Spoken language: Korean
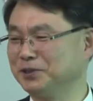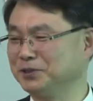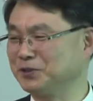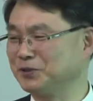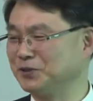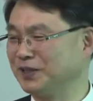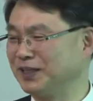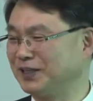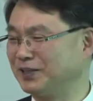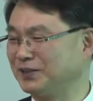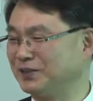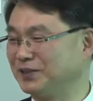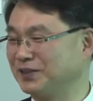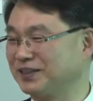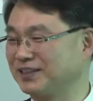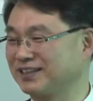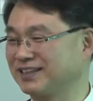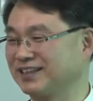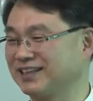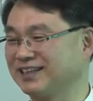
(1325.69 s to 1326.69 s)
연구하고
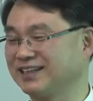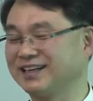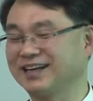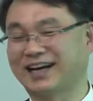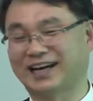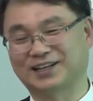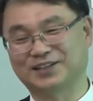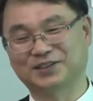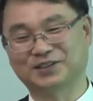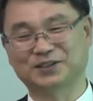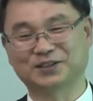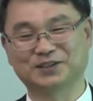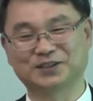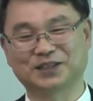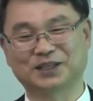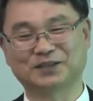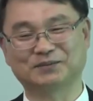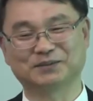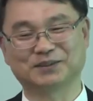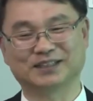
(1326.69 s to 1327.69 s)
그렇게 가르쳤던
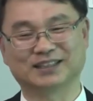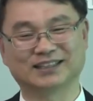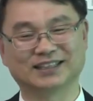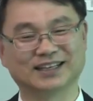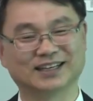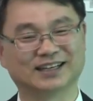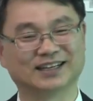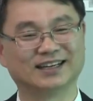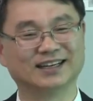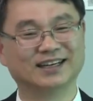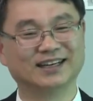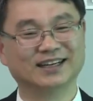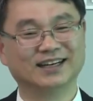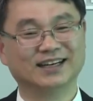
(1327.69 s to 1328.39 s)
사람들이니